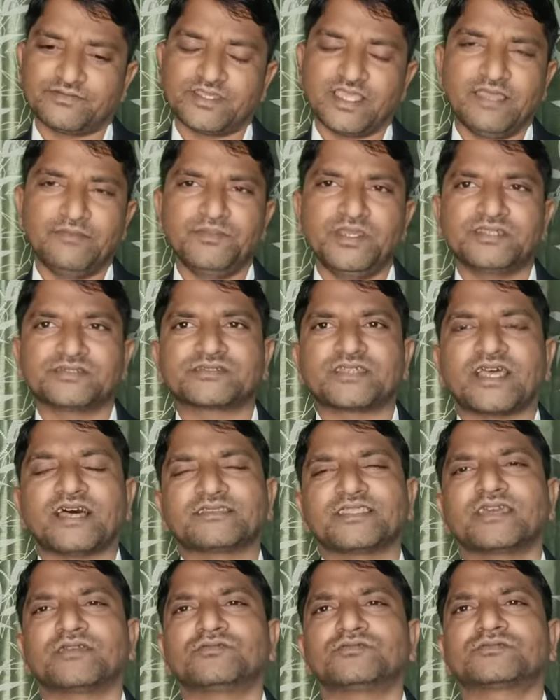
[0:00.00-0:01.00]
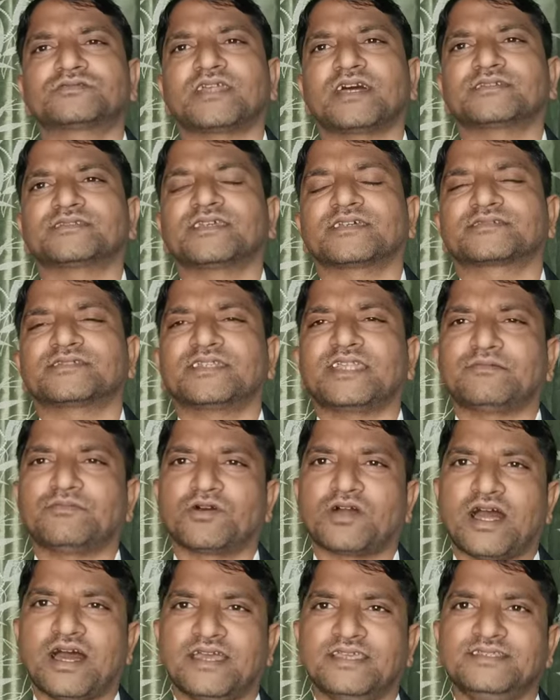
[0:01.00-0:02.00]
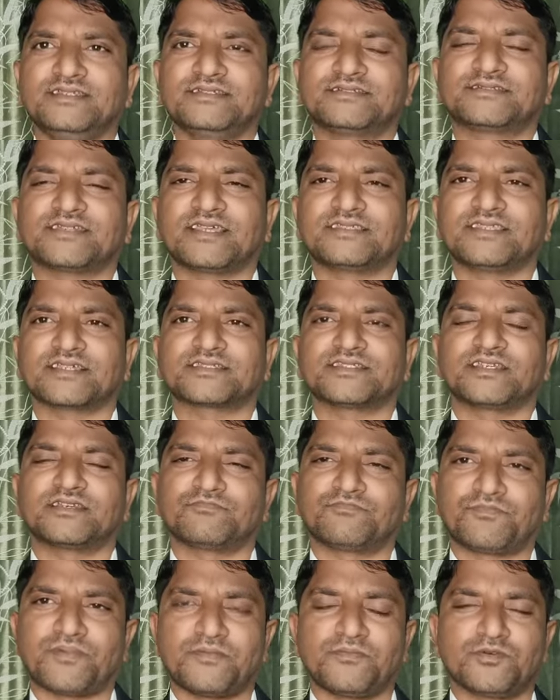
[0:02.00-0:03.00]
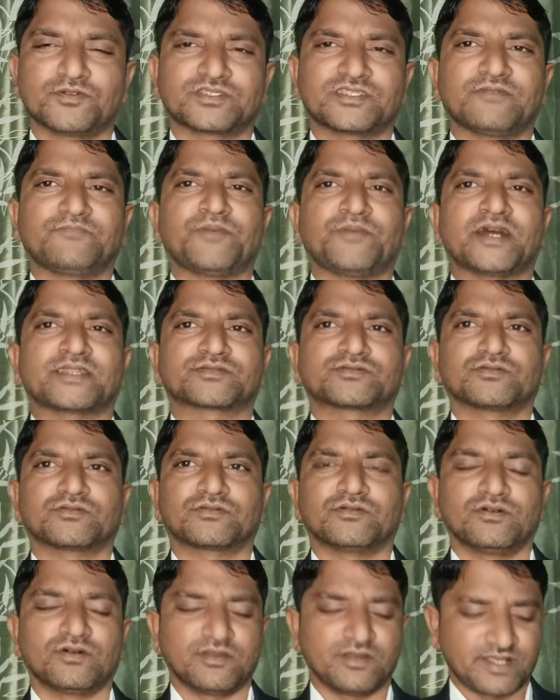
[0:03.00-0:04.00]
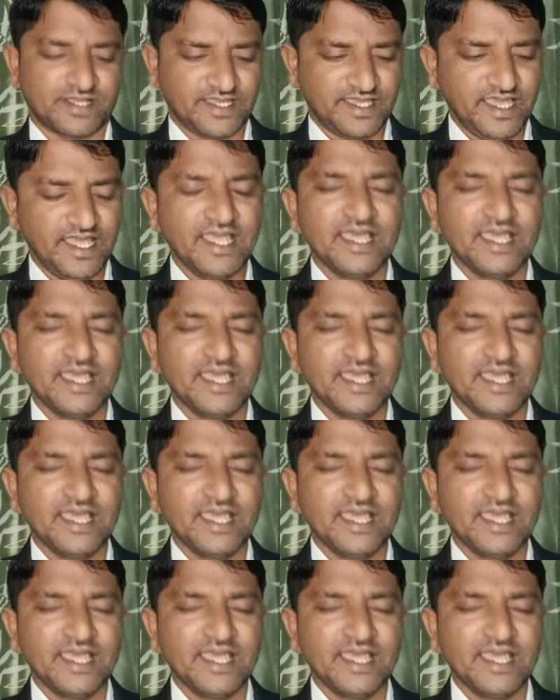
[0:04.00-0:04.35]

এমনি সাধারণ ট্রানজাকশান এবং আইনি ট্রানজাকশানের মধ্যে পার্থক্য হলো কি